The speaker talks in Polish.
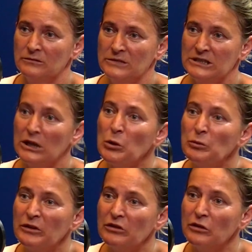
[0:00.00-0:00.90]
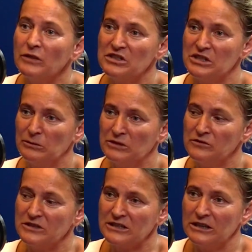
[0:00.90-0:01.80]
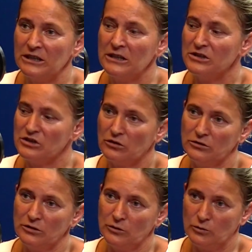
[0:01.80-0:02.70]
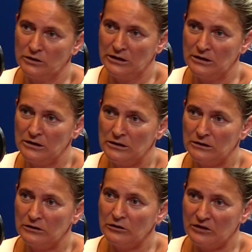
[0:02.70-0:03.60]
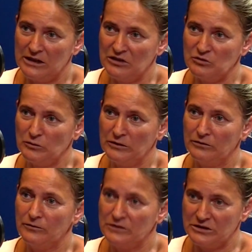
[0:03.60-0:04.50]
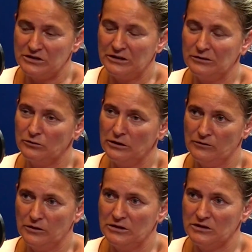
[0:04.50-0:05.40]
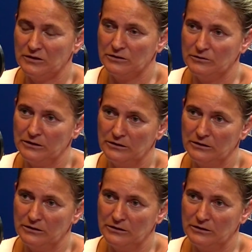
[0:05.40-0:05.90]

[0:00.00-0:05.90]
zrekompensować nam te wszystkie szkody, które doznaliśmy w czasie II wojny światowej.